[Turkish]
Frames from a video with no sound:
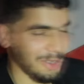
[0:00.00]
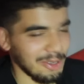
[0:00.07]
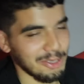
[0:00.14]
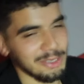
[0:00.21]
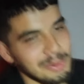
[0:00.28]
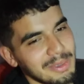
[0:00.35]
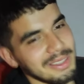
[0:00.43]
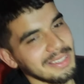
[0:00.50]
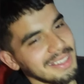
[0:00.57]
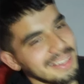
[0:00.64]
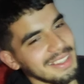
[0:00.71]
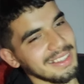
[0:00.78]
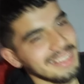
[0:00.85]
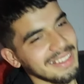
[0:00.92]
O zamandı.
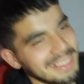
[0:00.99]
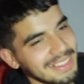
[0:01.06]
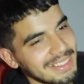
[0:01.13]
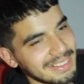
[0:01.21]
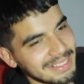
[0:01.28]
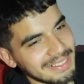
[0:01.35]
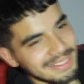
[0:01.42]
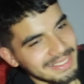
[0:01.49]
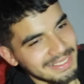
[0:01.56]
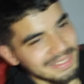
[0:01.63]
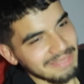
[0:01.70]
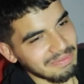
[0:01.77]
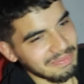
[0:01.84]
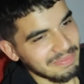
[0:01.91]
O zamandı şimdi
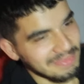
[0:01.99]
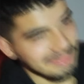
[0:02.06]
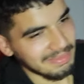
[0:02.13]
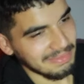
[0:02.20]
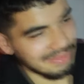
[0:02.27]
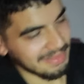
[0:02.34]
akıllandım diyorsun